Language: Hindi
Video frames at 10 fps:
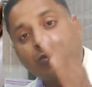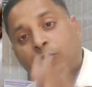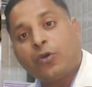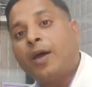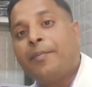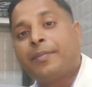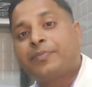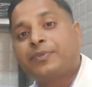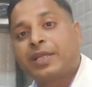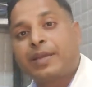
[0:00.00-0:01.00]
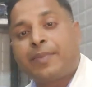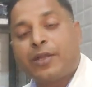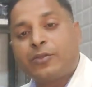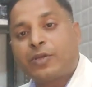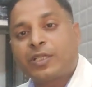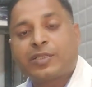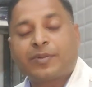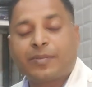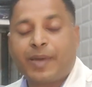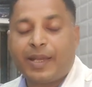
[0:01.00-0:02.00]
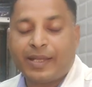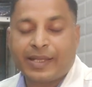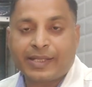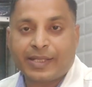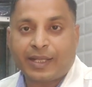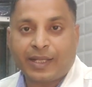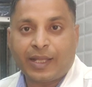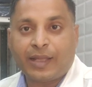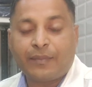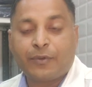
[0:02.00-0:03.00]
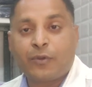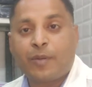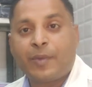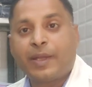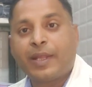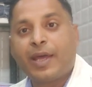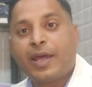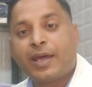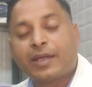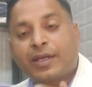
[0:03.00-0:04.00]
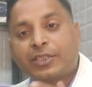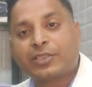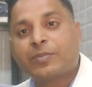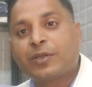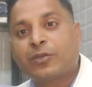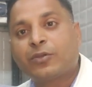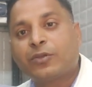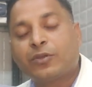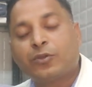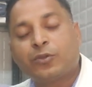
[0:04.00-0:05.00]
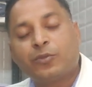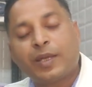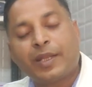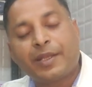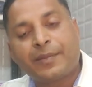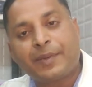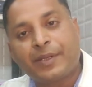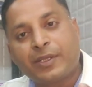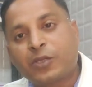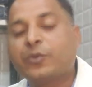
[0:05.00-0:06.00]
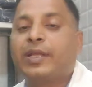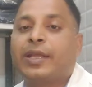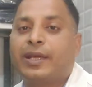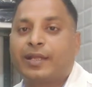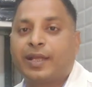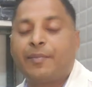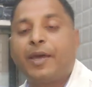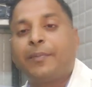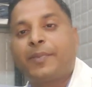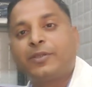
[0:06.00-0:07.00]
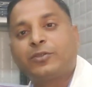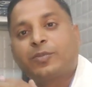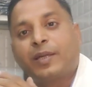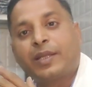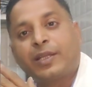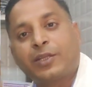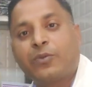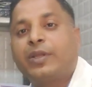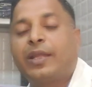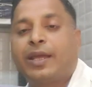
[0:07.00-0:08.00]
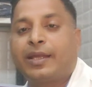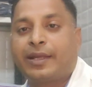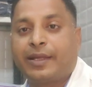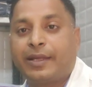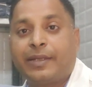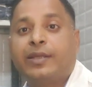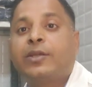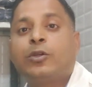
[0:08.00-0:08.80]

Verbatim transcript: तो हमसे एक बार जो कस्टमर माल लेके जा रहा है फिर हमारा कस्टमर दोबारा रिपीट क्यों नहीं आ रहा है हमारे पास दोबारा क्यों नहीं आ रहा है